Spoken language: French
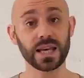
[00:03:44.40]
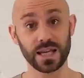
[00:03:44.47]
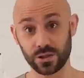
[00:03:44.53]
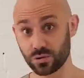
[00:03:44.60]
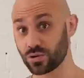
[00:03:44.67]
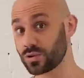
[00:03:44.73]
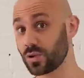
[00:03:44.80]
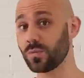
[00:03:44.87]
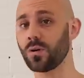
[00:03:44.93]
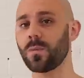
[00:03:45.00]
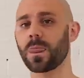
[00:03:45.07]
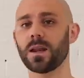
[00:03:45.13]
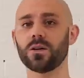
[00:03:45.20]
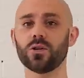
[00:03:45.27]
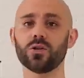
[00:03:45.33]
Et justement,
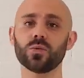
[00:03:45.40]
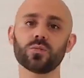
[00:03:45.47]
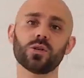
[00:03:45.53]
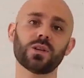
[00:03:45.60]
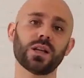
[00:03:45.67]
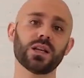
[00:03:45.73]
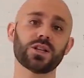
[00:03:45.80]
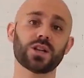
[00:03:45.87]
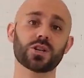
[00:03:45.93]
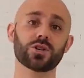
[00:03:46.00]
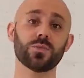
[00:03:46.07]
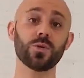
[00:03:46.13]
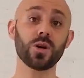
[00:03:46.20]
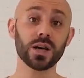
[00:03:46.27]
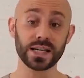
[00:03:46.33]
le nombre de
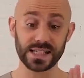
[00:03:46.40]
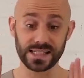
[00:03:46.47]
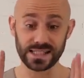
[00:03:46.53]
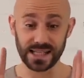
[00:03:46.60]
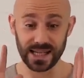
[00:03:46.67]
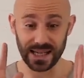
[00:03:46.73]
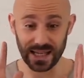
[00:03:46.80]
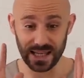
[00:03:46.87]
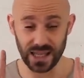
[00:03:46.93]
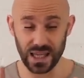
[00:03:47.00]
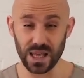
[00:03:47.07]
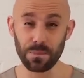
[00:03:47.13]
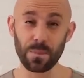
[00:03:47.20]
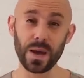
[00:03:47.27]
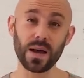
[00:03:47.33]
téléchargements, c'est
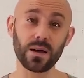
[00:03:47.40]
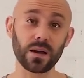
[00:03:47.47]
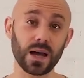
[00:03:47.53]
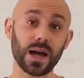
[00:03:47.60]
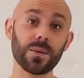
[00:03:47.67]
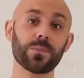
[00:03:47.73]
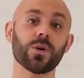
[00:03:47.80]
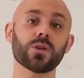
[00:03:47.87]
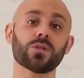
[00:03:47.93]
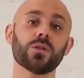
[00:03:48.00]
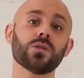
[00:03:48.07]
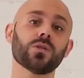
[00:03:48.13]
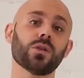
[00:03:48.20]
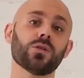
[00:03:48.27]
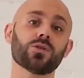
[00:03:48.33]
hyper
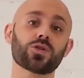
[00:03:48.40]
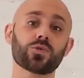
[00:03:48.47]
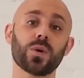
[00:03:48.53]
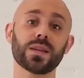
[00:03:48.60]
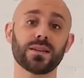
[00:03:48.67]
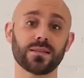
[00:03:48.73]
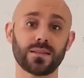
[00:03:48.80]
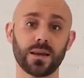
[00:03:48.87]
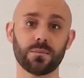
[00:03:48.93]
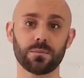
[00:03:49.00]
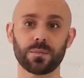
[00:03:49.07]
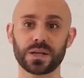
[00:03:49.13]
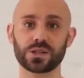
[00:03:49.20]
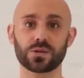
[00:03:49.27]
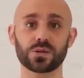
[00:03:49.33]
important dans le choix d'un thème
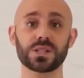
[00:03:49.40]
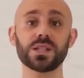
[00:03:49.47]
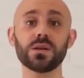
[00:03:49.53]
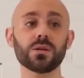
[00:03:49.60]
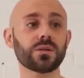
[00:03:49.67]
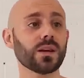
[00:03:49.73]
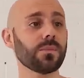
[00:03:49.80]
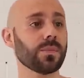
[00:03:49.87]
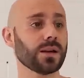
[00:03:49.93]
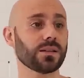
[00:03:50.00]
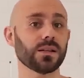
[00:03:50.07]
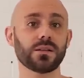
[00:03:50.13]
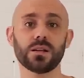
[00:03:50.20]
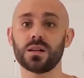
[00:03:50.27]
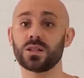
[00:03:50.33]
parce que si le thème a
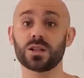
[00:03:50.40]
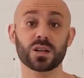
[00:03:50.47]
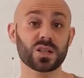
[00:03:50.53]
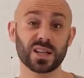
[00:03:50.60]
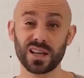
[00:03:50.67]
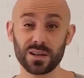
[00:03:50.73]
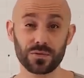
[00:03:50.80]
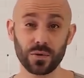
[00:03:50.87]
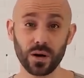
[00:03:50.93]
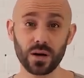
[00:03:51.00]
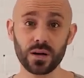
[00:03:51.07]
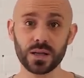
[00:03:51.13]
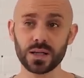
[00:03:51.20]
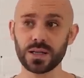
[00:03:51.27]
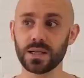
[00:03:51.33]
été téléchargé 4
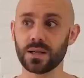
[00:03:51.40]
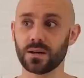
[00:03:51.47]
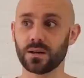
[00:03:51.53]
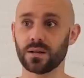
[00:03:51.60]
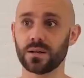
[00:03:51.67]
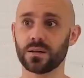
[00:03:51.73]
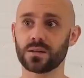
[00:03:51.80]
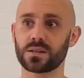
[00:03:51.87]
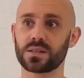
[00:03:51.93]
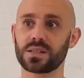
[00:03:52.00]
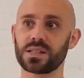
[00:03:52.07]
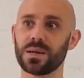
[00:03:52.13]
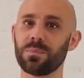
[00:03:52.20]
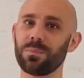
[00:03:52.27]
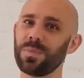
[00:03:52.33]
fois, ce euh,
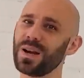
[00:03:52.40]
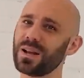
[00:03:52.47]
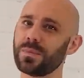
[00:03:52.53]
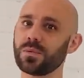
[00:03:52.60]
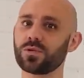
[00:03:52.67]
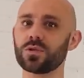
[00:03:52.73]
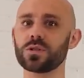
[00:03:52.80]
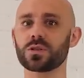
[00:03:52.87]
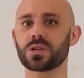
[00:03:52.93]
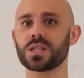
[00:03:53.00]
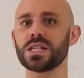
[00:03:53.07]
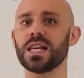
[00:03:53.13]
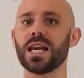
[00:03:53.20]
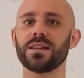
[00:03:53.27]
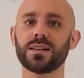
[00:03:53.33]
c'est pas la même chose que
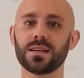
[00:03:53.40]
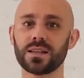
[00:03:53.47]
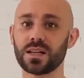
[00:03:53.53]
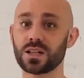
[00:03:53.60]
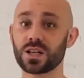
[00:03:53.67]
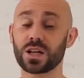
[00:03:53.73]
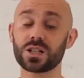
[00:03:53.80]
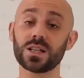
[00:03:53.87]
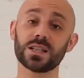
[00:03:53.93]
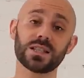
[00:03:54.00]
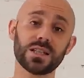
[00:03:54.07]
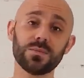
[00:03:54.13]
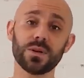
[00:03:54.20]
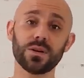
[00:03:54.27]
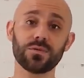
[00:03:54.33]
s'il a été téléchargé
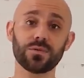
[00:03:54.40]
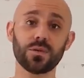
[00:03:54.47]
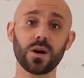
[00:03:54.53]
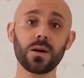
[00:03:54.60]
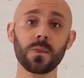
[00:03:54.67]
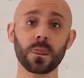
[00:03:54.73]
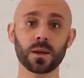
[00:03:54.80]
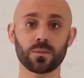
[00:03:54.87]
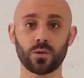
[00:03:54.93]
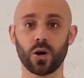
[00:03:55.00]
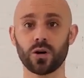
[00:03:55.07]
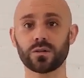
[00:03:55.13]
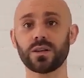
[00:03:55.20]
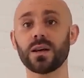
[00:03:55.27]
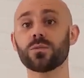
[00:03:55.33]
10 000 fois
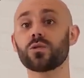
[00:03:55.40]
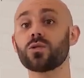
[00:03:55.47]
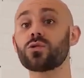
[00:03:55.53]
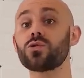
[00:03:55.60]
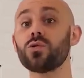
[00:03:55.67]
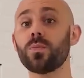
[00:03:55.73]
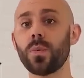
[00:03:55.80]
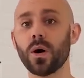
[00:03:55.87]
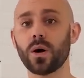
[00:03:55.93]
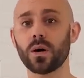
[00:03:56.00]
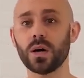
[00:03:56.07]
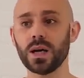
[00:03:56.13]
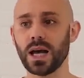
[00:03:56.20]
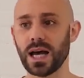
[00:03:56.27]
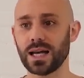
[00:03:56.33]
en termes de support.
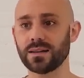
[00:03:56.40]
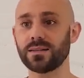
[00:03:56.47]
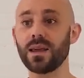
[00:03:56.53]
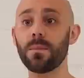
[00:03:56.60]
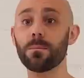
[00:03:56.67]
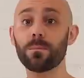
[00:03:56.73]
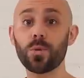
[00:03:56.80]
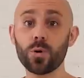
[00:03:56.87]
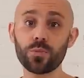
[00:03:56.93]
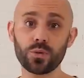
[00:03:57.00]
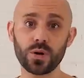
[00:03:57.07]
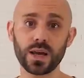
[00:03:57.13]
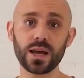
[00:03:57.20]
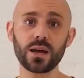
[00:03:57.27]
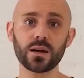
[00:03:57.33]
Un thème
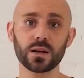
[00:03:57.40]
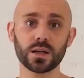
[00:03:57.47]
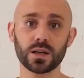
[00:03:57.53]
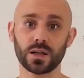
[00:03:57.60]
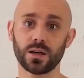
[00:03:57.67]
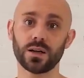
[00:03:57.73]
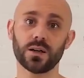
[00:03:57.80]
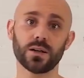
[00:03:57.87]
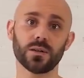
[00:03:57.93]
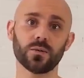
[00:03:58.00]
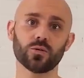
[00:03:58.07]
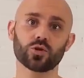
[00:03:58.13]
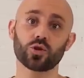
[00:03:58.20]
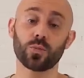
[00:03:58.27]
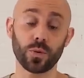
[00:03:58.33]
populaire, euh,
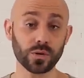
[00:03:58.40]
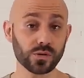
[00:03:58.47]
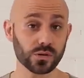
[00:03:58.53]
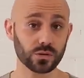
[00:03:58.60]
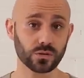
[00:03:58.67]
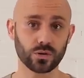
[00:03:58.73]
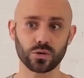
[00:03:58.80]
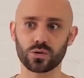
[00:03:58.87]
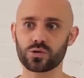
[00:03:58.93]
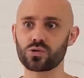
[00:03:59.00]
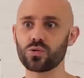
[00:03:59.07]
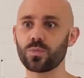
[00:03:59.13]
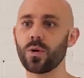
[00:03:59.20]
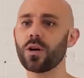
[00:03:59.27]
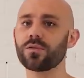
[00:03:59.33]
je pense que le
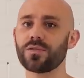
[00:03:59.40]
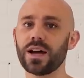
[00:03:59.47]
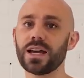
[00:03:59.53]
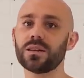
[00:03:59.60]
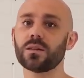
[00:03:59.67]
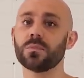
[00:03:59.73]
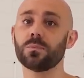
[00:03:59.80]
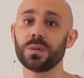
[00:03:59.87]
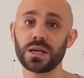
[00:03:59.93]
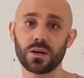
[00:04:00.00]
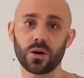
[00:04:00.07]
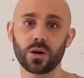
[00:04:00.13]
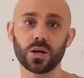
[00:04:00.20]
support va être meilleur.